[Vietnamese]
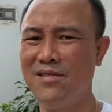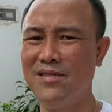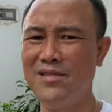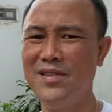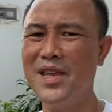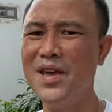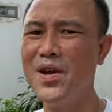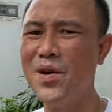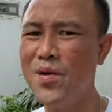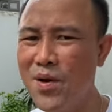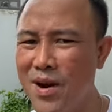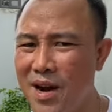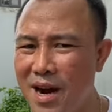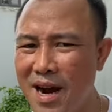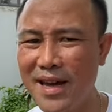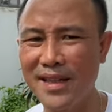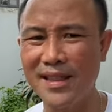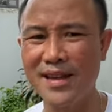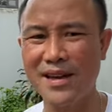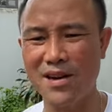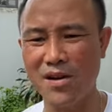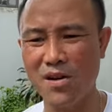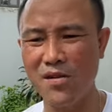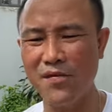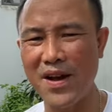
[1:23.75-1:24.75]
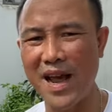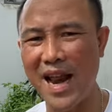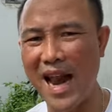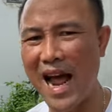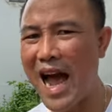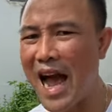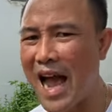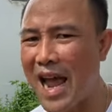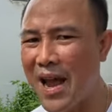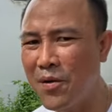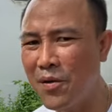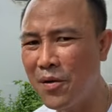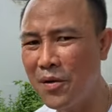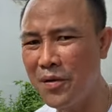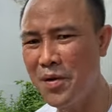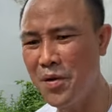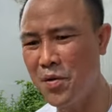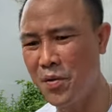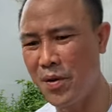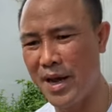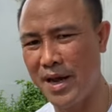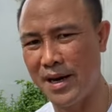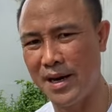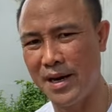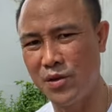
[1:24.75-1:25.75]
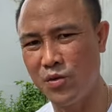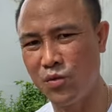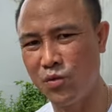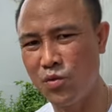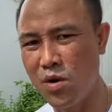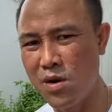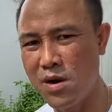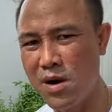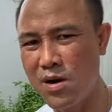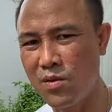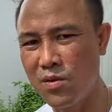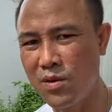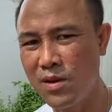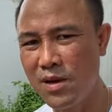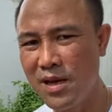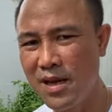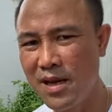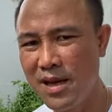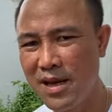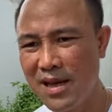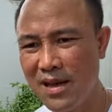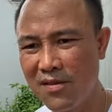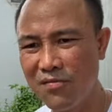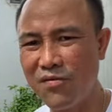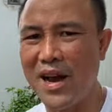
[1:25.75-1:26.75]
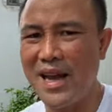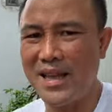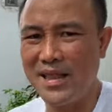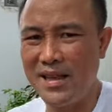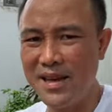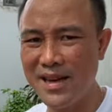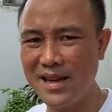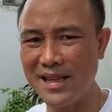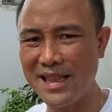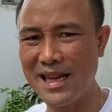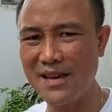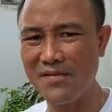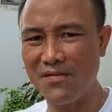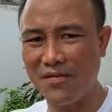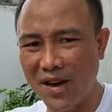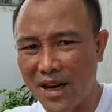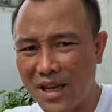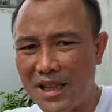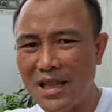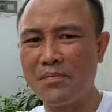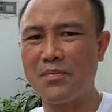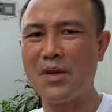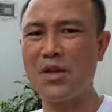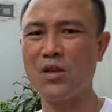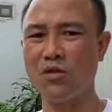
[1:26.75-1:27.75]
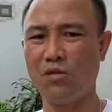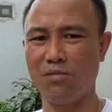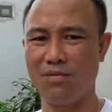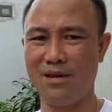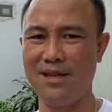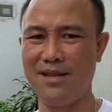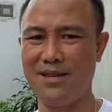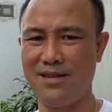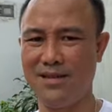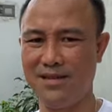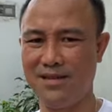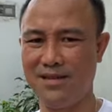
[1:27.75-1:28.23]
nhiều người ta có phải ai có điều kiện để dùng thuốc đâu vậy thì người ta vẫn tập thể dục đi